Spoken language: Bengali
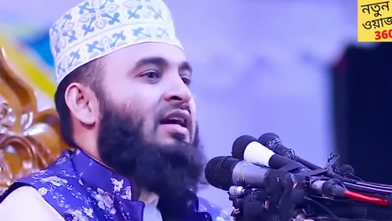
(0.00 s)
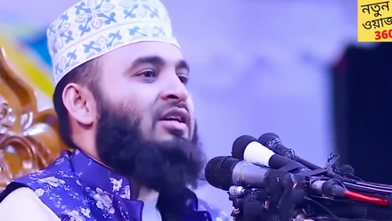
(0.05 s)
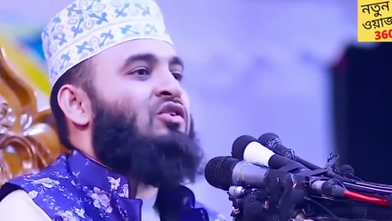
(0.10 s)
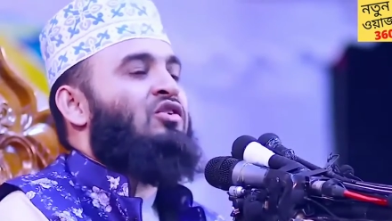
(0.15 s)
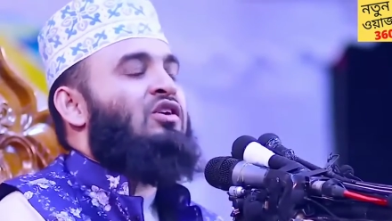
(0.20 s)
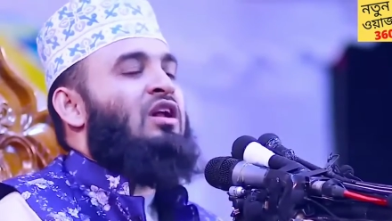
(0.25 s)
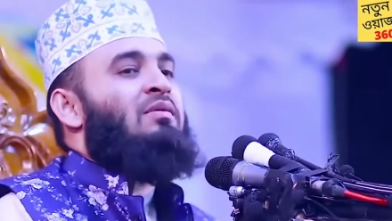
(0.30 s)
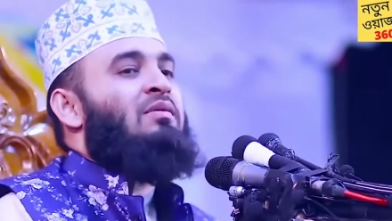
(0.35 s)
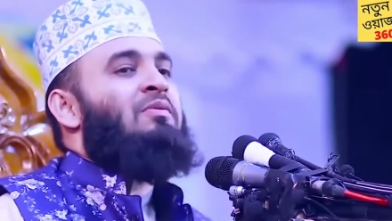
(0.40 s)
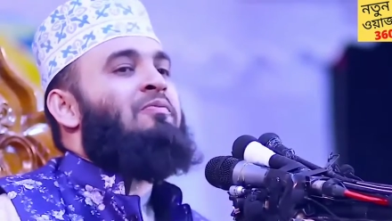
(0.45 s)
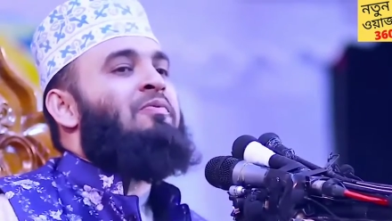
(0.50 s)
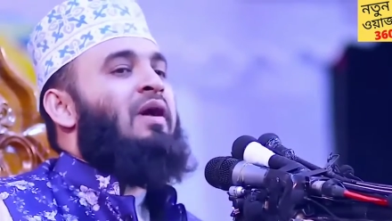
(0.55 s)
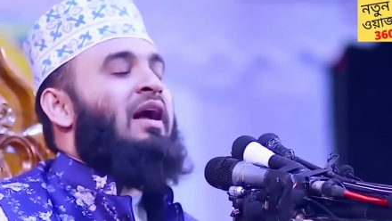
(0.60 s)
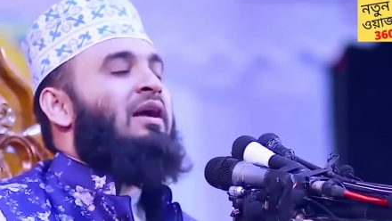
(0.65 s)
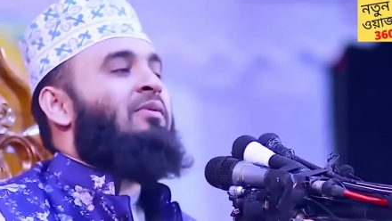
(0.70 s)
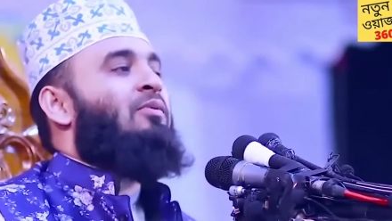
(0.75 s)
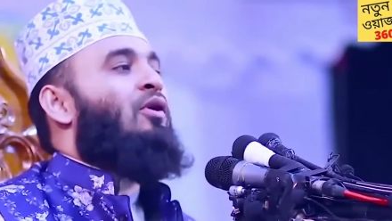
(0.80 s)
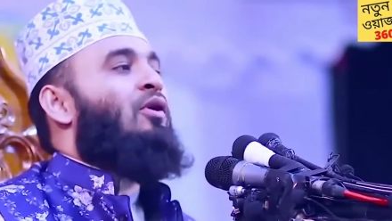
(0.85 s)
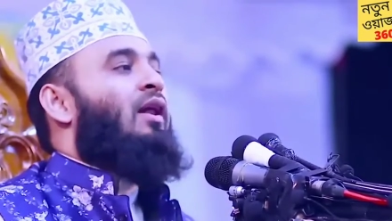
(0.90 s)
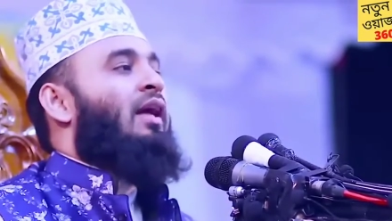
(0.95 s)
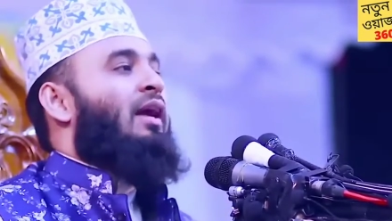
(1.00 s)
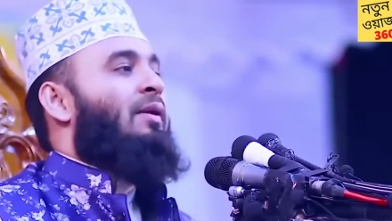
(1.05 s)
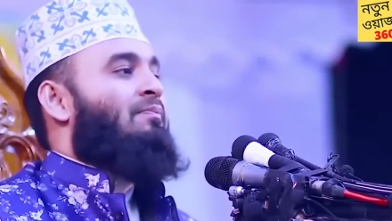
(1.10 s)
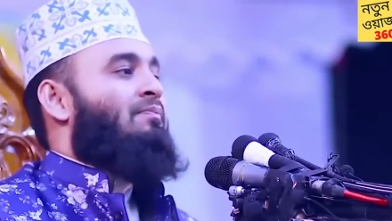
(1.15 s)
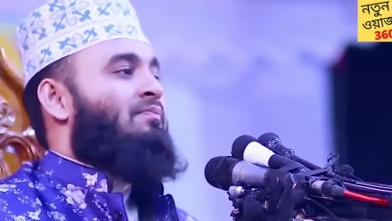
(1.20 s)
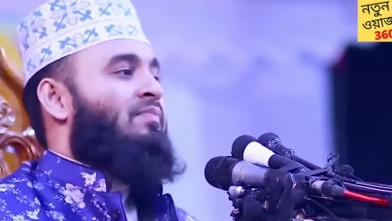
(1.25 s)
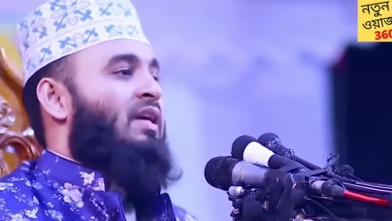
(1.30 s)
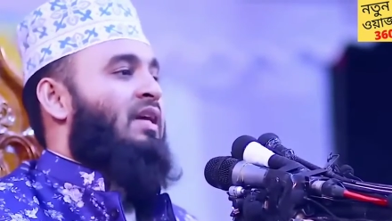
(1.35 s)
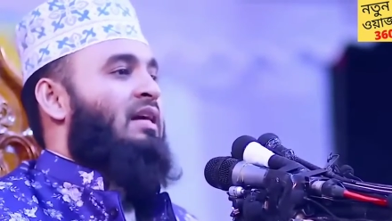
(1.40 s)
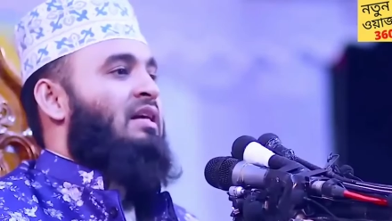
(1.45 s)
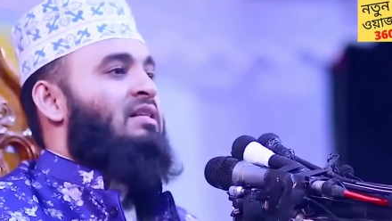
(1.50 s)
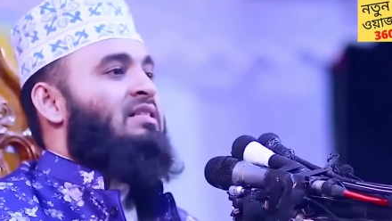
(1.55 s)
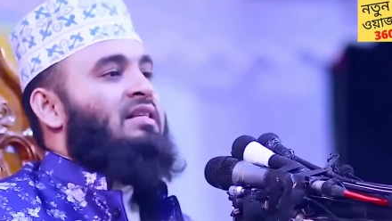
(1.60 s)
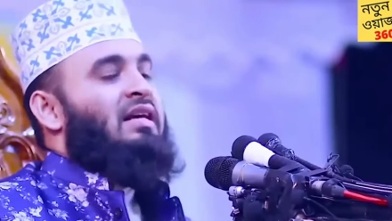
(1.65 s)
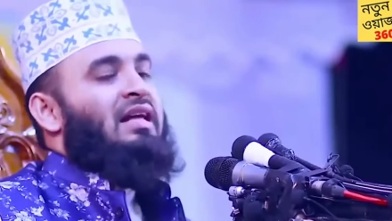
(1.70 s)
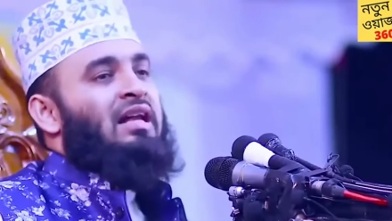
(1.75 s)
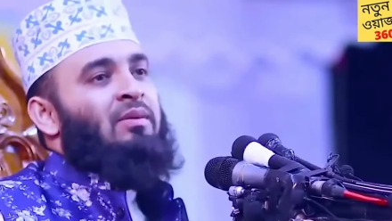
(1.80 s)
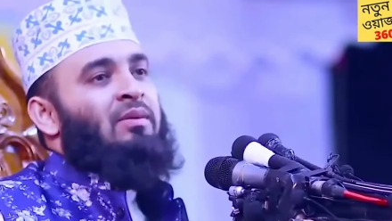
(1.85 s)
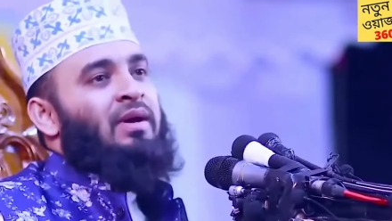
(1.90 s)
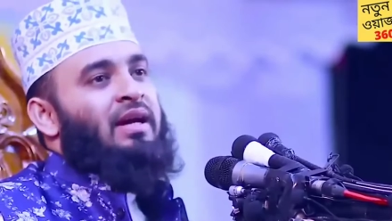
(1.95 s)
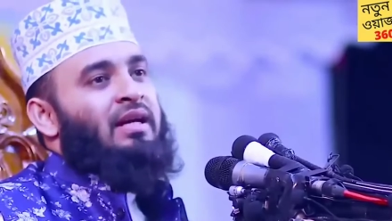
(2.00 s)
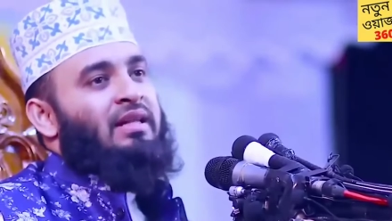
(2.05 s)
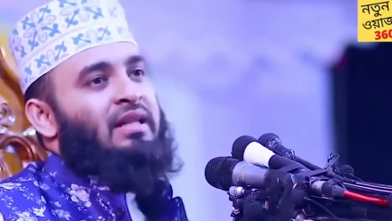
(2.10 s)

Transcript: এজন্য আমি প্রায় বলি ছেলে